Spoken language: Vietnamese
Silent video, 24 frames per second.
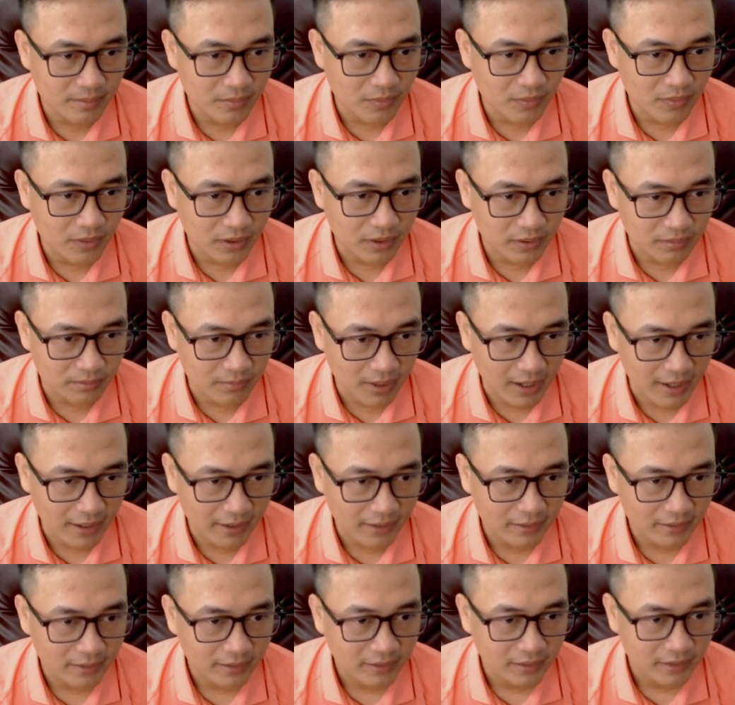một kịch bản
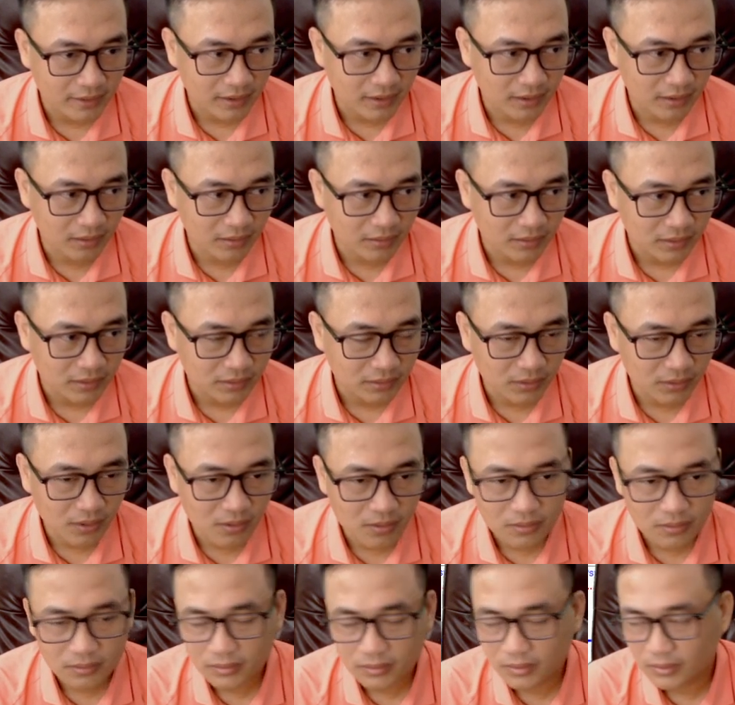à,
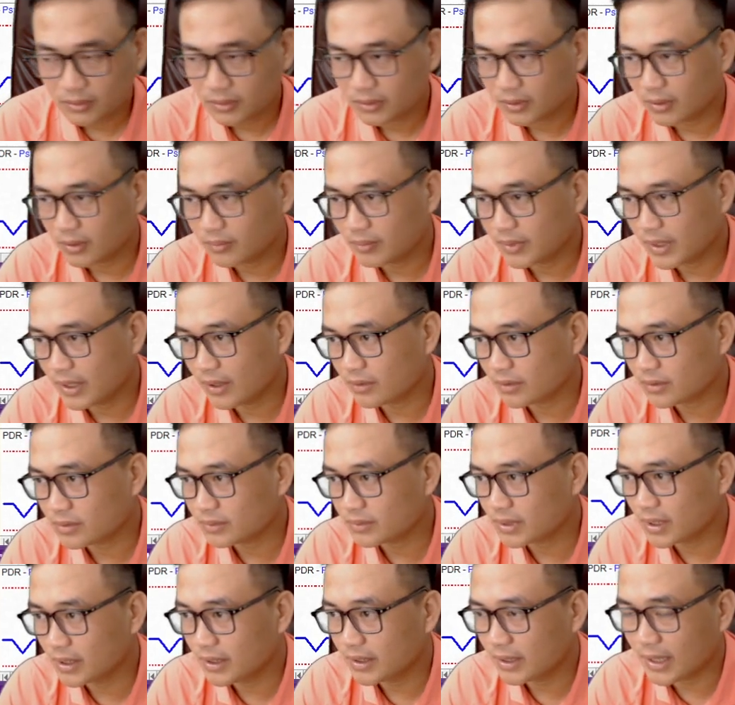tốt trong giai đoạn sắp
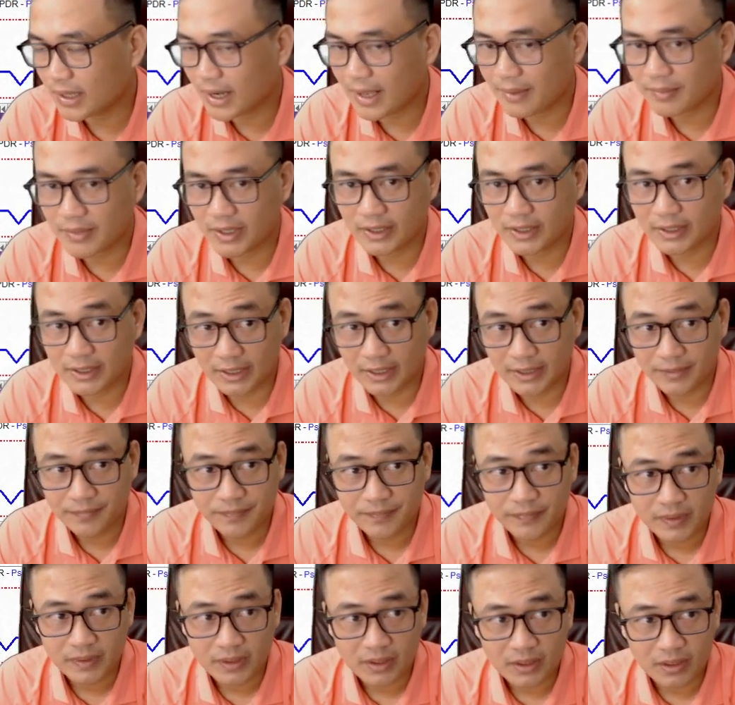tới để làm gì anh chị
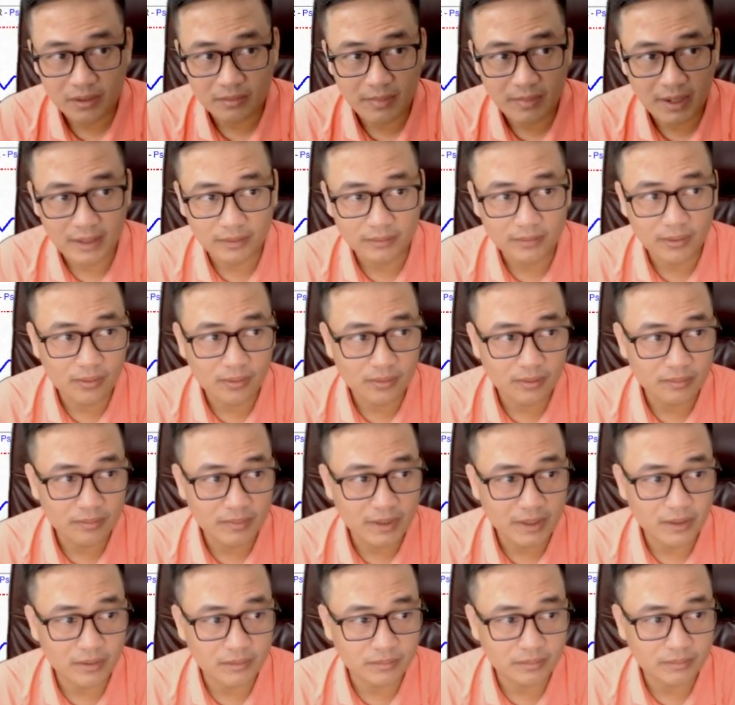Nhật Bản tốt trong
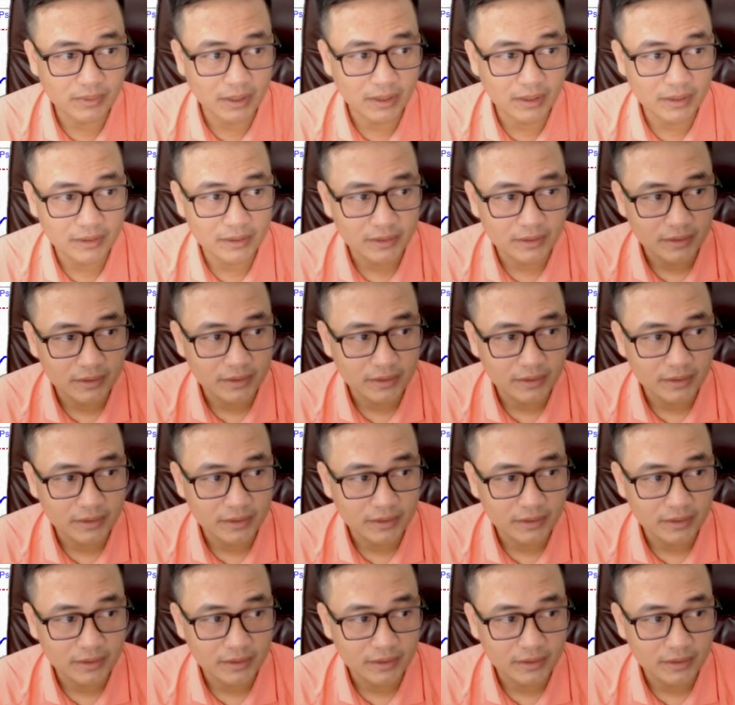giai đoạn sắp tới